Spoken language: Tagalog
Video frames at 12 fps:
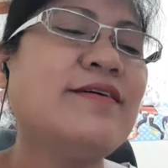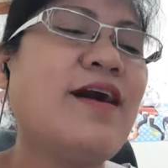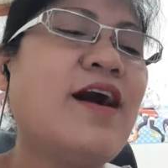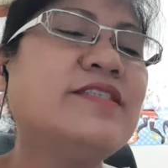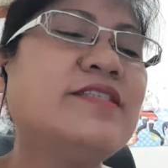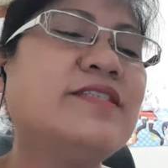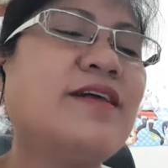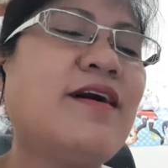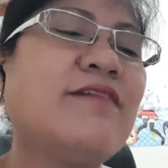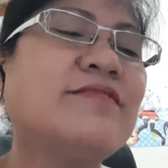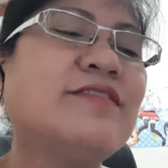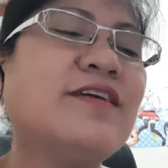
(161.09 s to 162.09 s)
Ay,
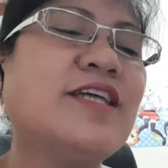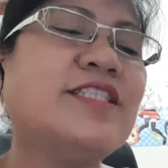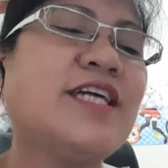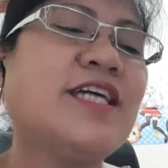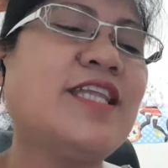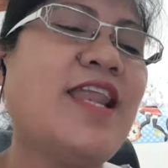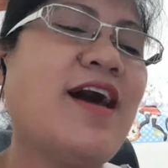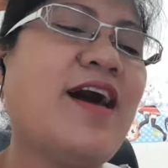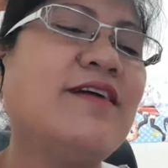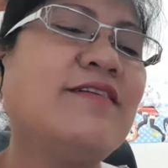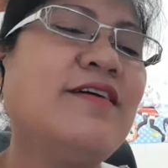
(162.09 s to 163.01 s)
ah, sige, sige na lang.